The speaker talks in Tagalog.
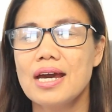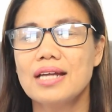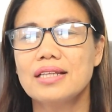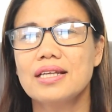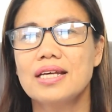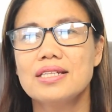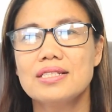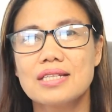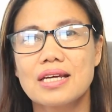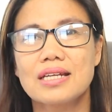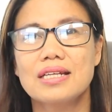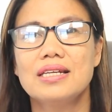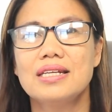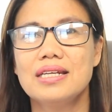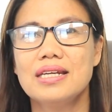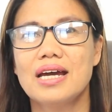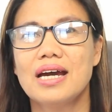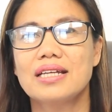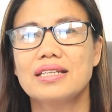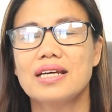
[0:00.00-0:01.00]
natin
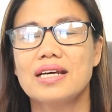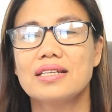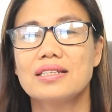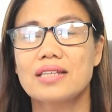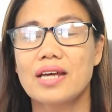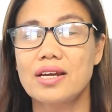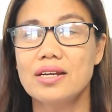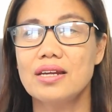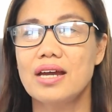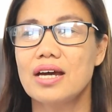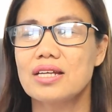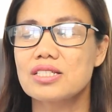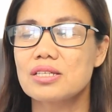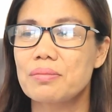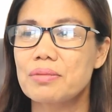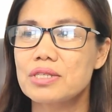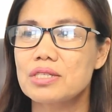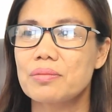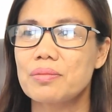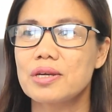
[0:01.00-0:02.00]
sarili natin, tayo lahat,
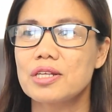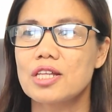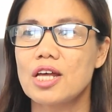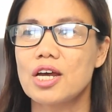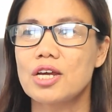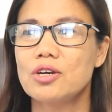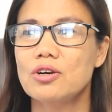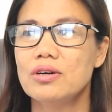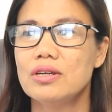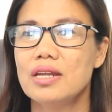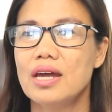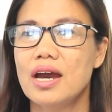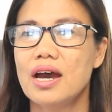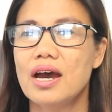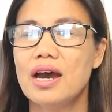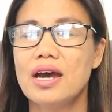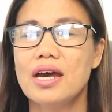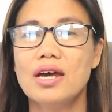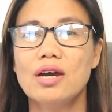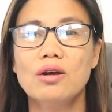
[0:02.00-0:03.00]
sabay-sabay tayo
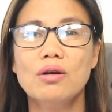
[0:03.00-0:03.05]
na